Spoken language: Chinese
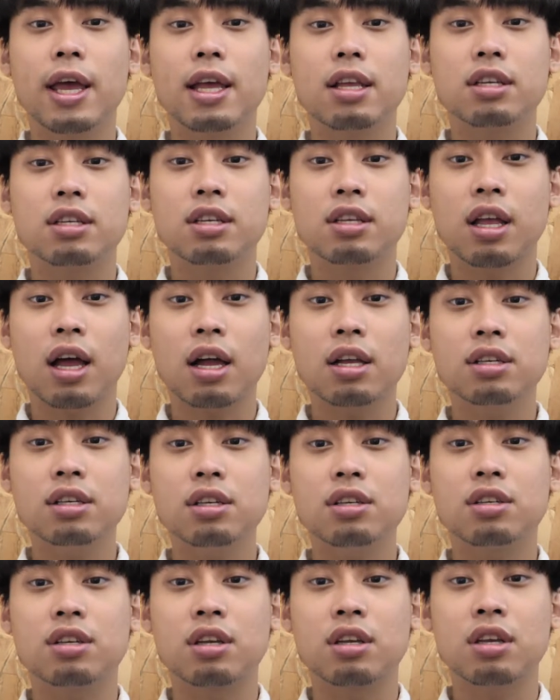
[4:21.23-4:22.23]
请他
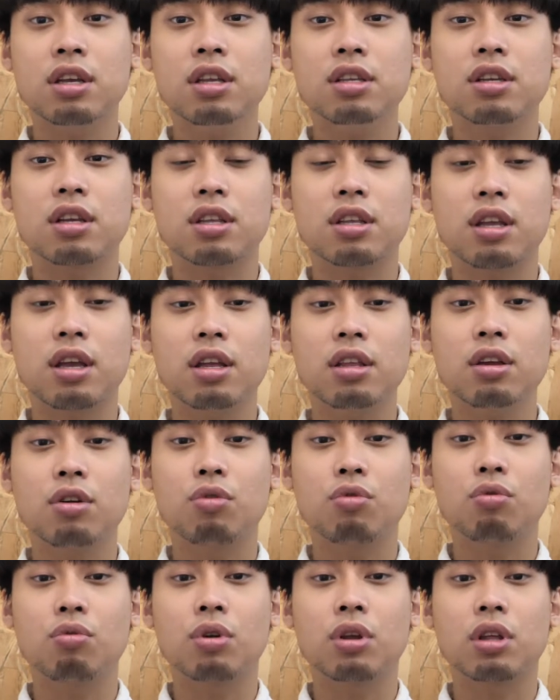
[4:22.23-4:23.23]
进行一整天
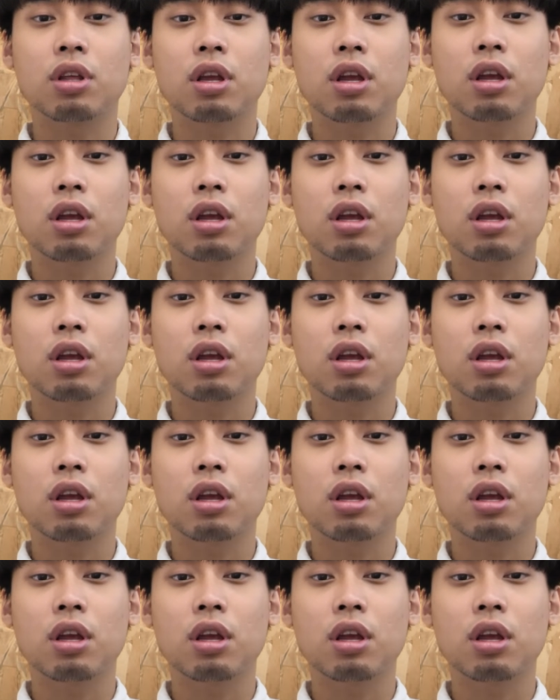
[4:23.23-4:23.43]
的录影。